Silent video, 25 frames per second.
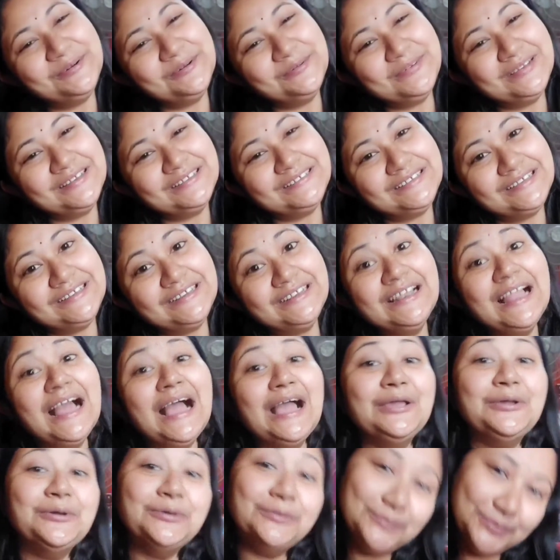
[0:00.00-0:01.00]
মাই চ্যানেল
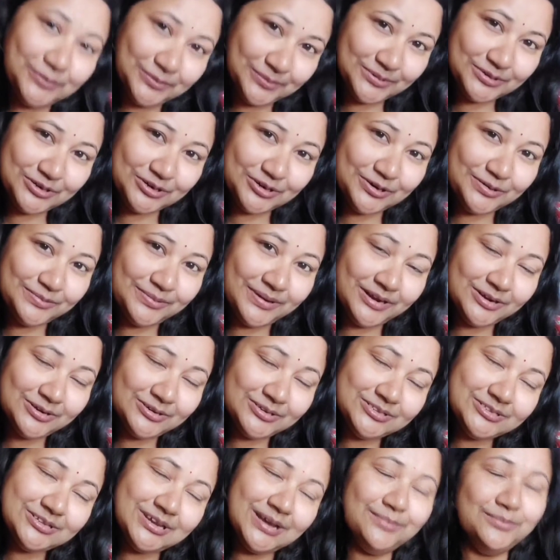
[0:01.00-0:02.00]
আই হোপ তোমরা সকলে ভালো
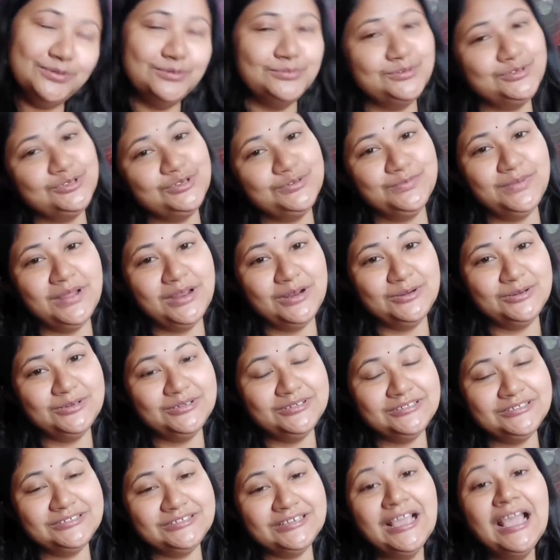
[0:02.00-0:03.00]
রয়েছো আমি ভীষণ ভালো
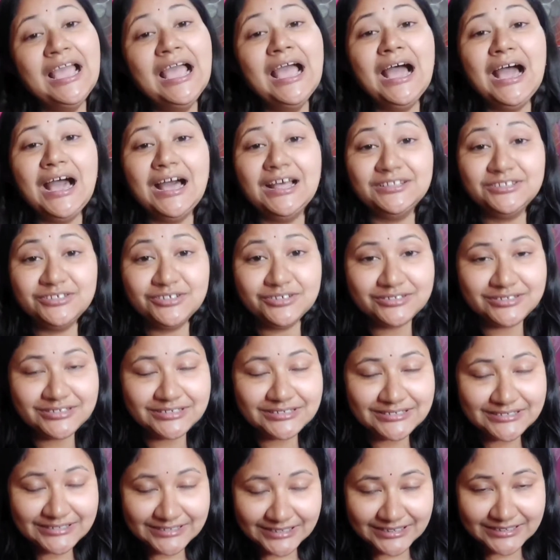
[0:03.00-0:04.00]
রয়েছি আজকে হচ্ছে
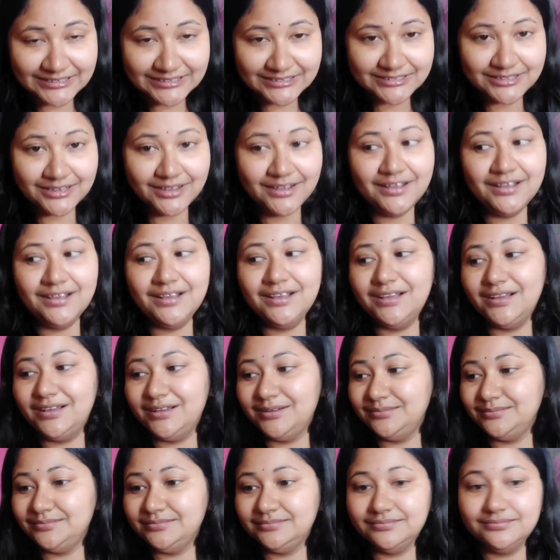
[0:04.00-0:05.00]
সিক্স
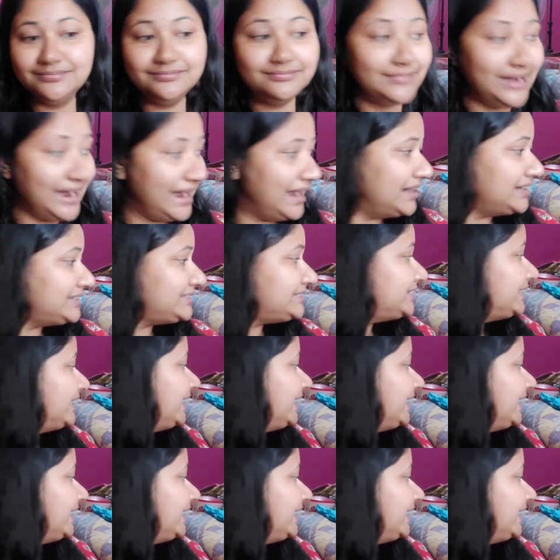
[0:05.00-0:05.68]
মার্চ